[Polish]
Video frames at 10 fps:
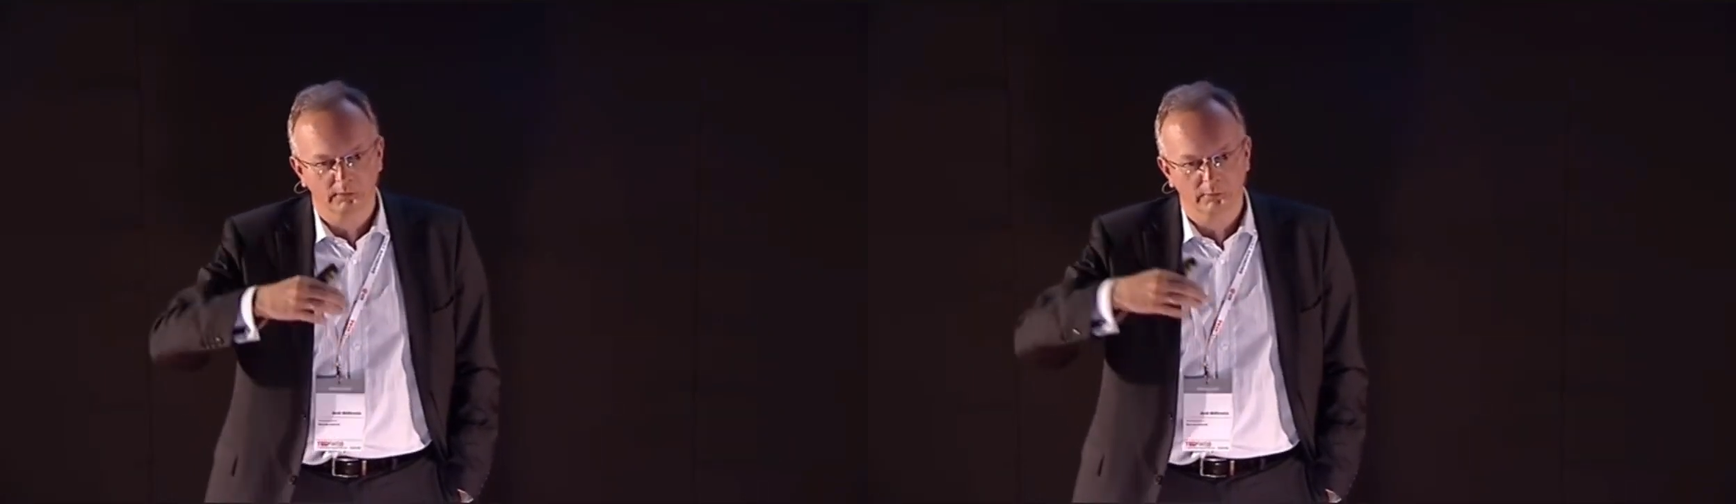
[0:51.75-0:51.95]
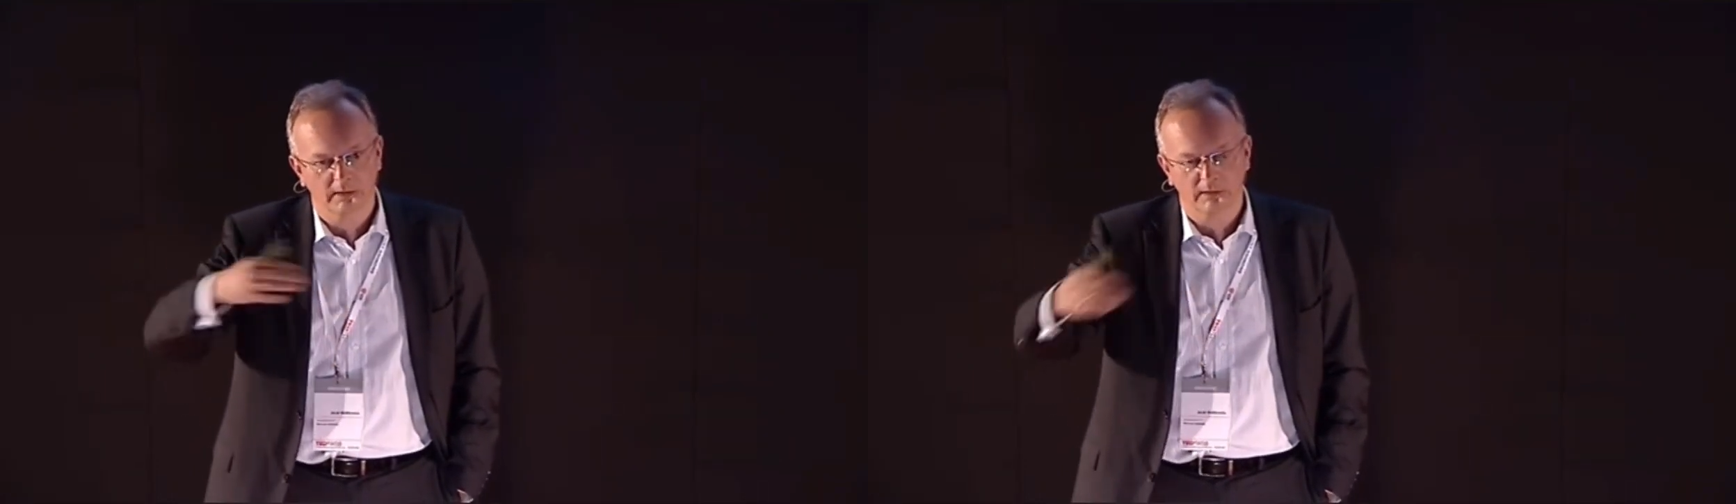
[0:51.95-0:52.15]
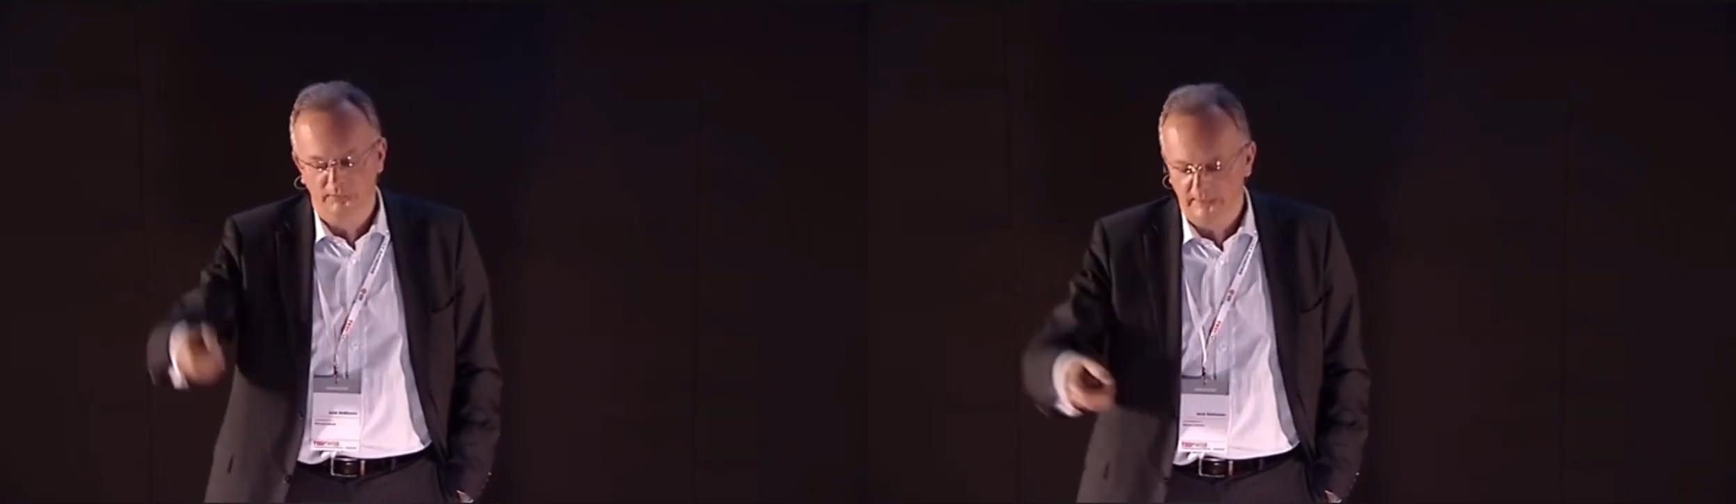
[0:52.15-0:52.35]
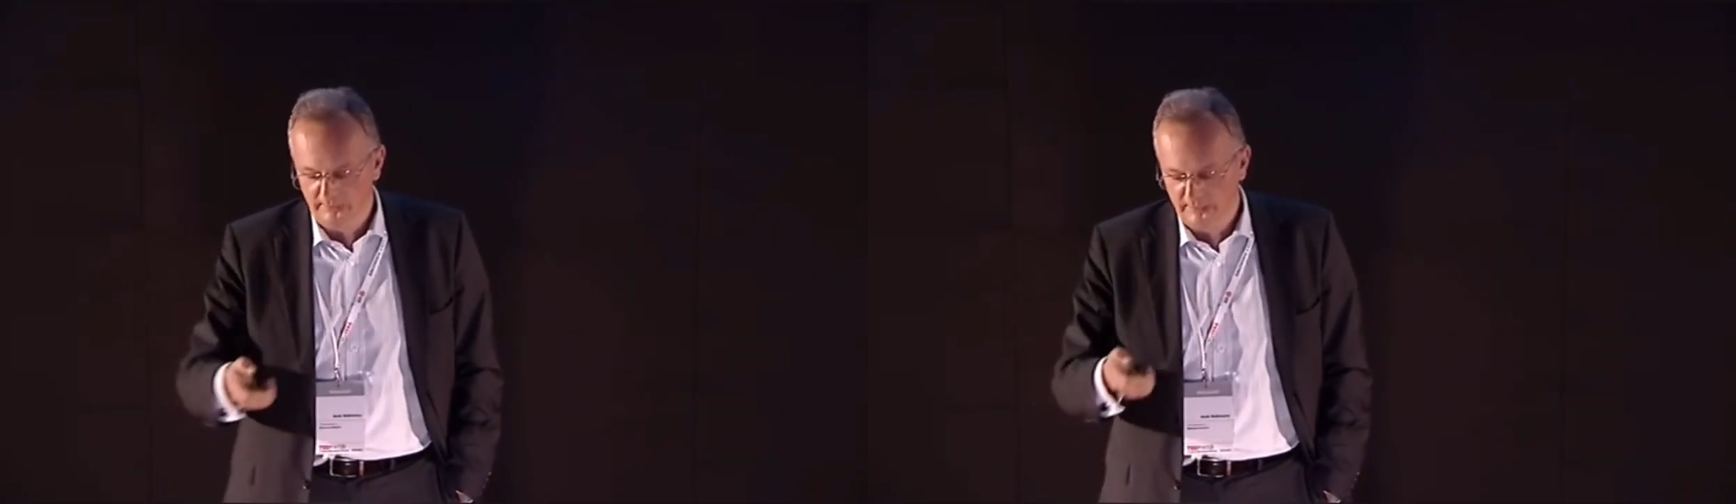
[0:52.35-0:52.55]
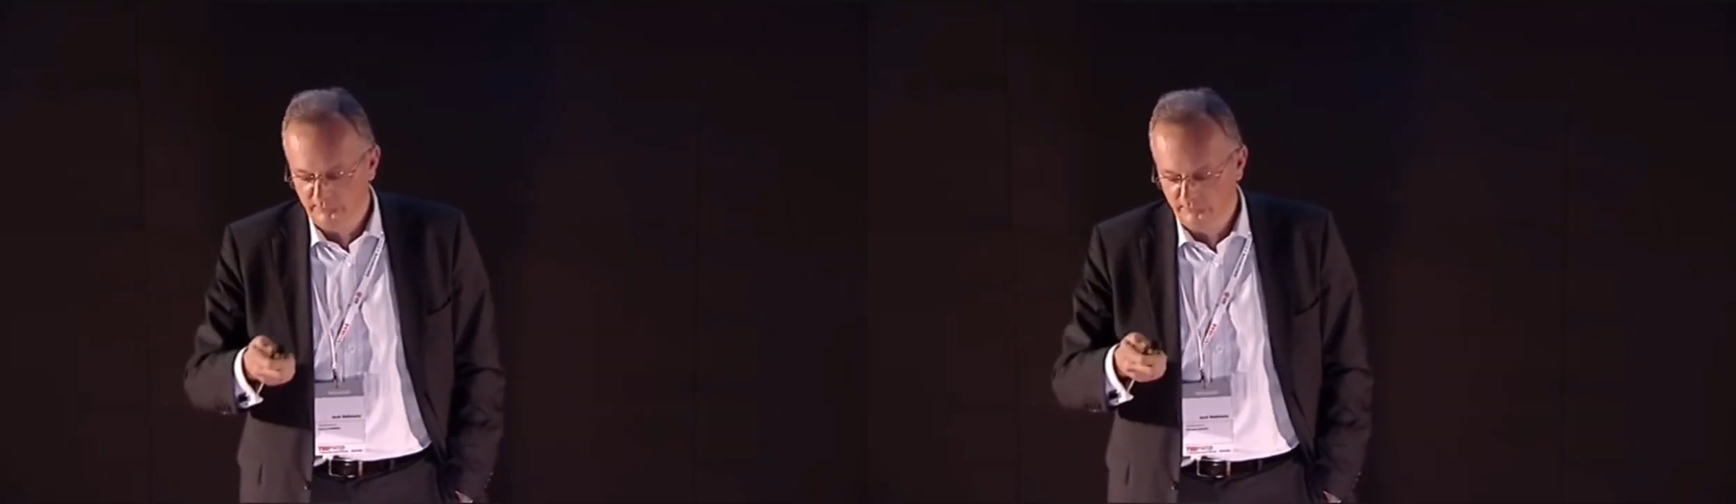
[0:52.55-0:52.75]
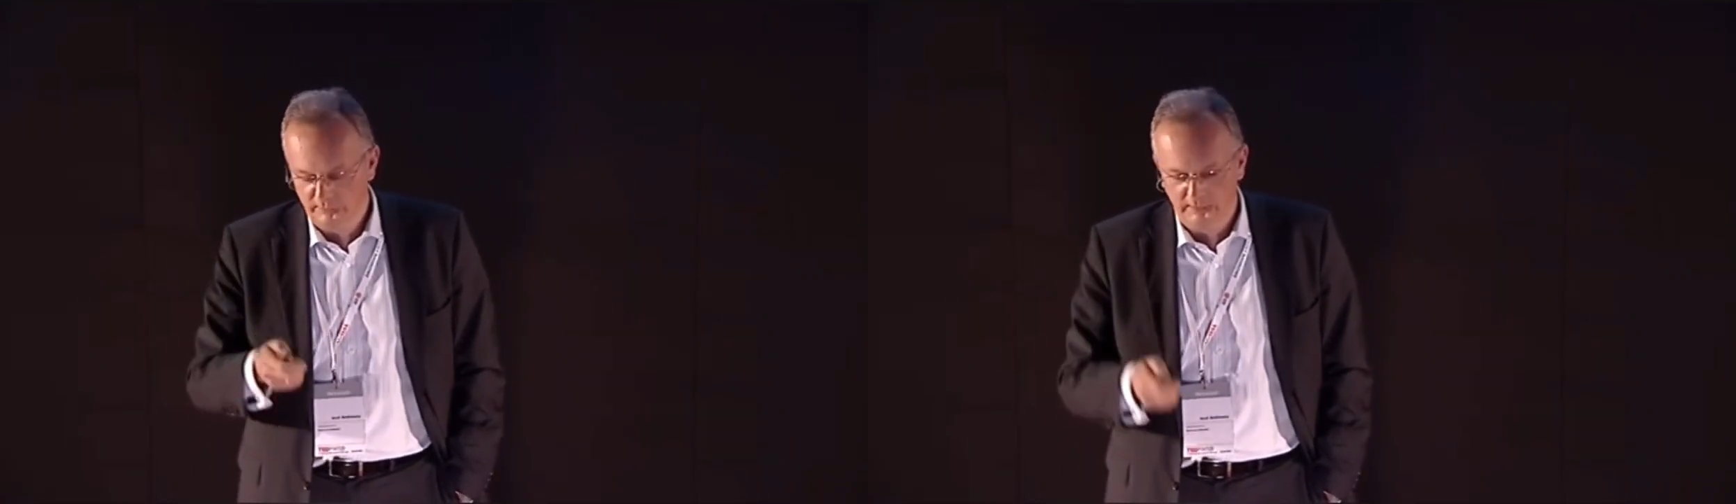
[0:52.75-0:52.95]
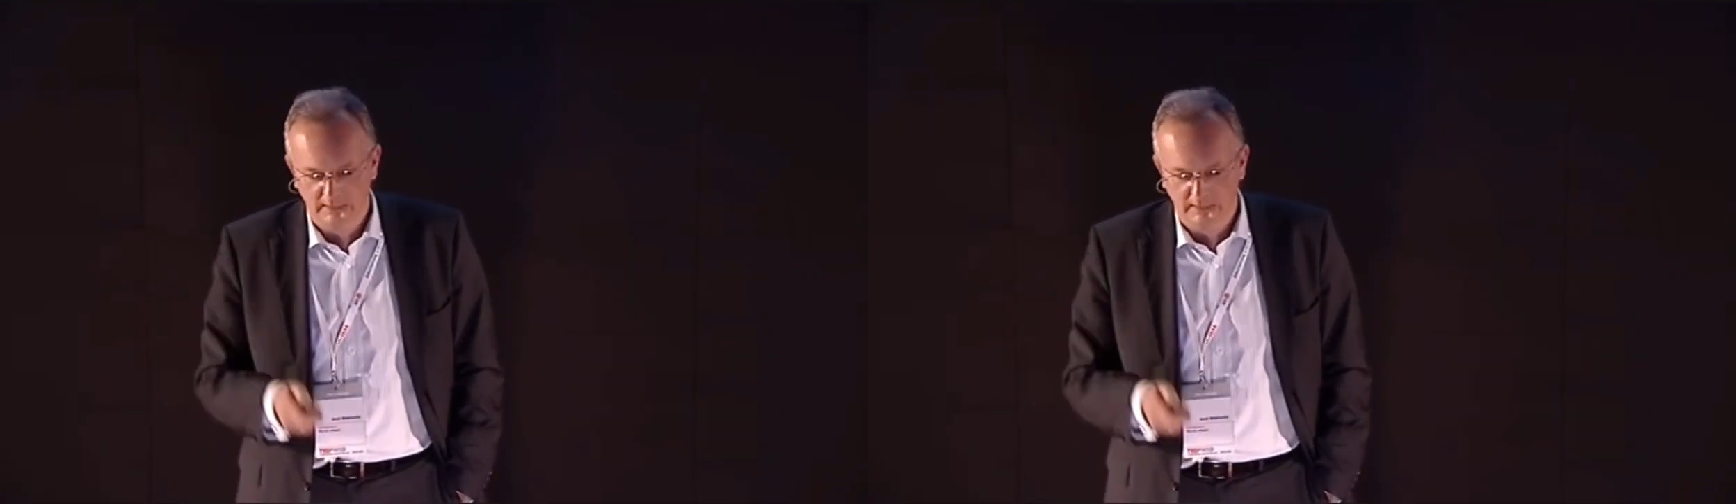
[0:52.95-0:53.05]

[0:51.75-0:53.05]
do którego trzeba wejść,